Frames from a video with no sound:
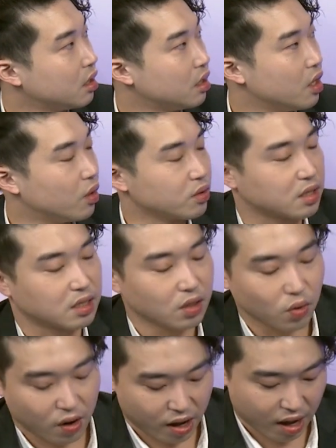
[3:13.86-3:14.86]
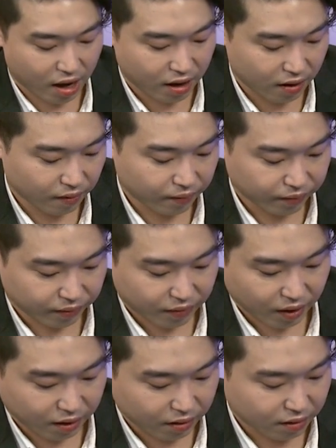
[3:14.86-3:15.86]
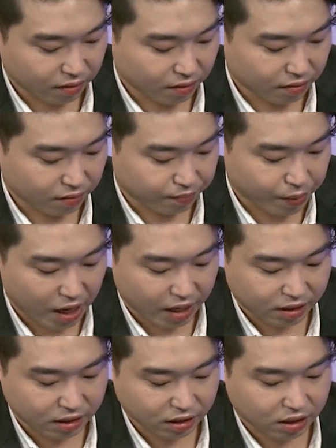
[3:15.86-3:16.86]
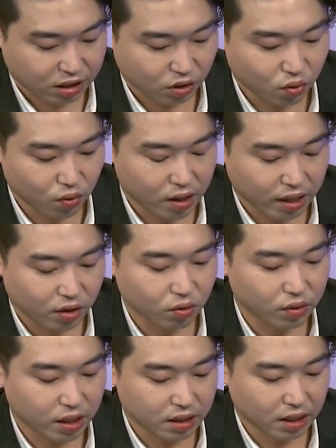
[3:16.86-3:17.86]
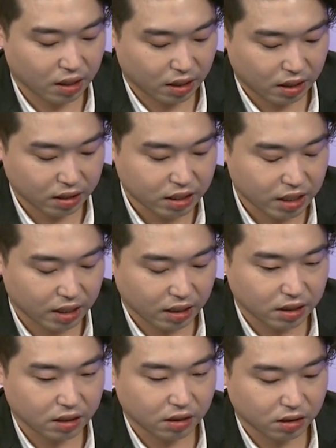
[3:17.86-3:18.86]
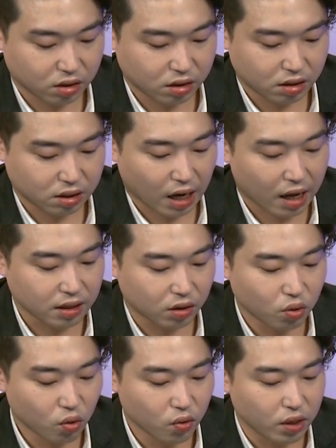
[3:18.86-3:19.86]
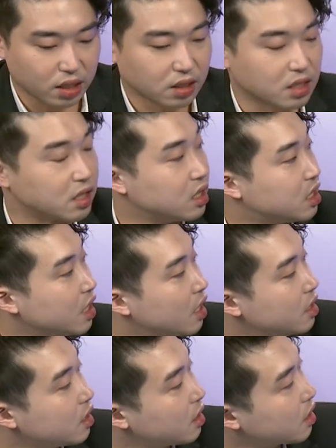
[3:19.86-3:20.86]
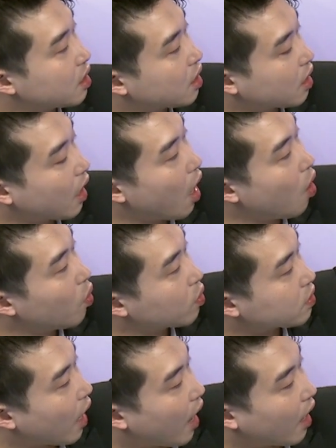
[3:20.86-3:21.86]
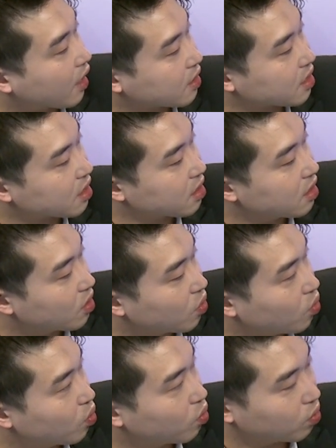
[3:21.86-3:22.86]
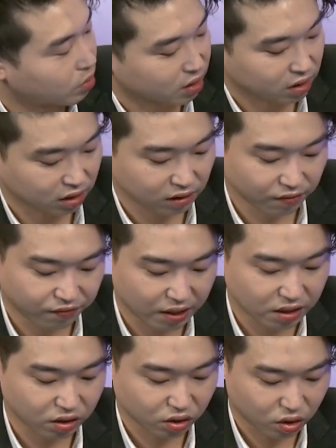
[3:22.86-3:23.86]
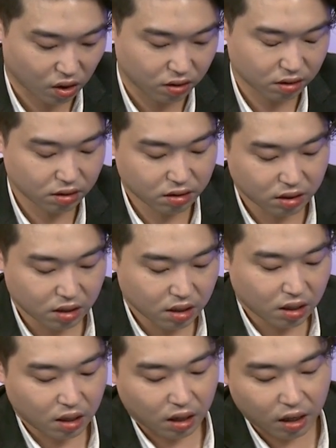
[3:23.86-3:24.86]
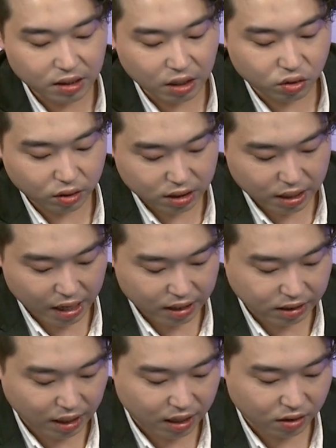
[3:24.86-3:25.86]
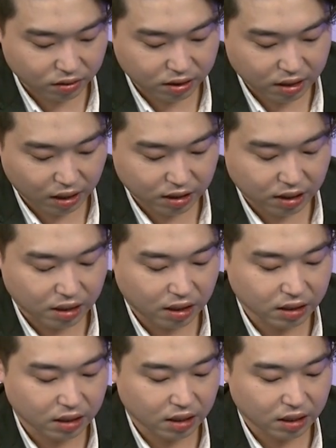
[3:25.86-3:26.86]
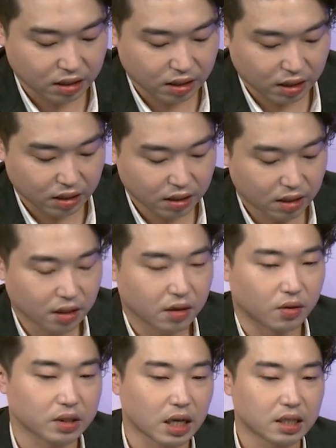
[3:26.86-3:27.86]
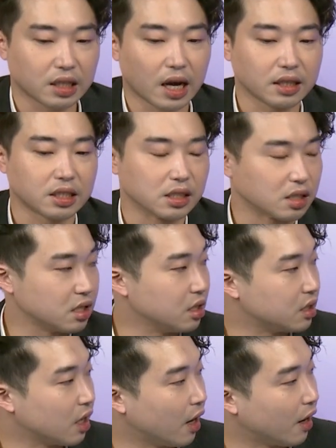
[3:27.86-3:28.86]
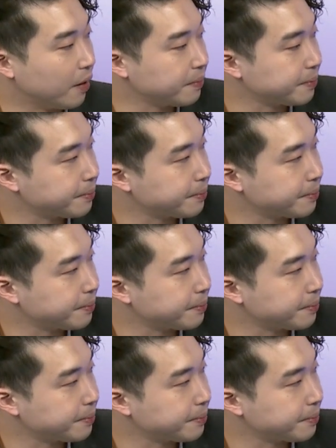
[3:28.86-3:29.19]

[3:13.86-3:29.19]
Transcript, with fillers: 柳思维被这个词顾问给录音了，而且他的录音时间高达四五十分钟。好，那你说这个 S I 公司到底何德何能？我现在替大家解释一下啦。